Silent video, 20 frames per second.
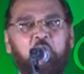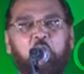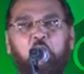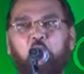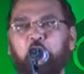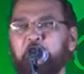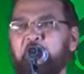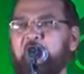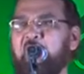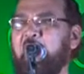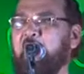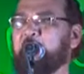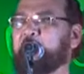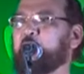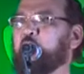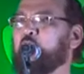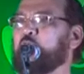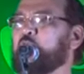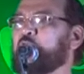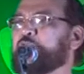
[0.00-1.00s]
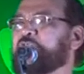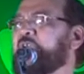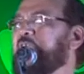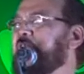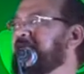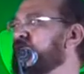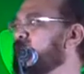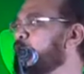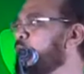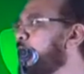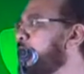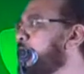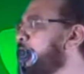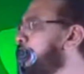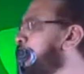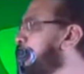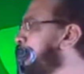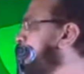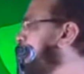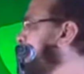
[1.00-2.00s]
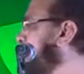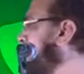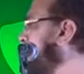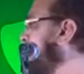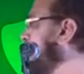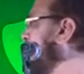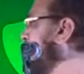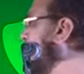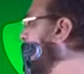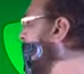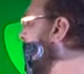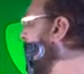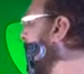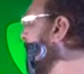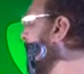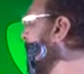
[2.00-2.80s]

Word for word: और मैं आपको वो शेर सुनाता हूं जो शेर मुशायरे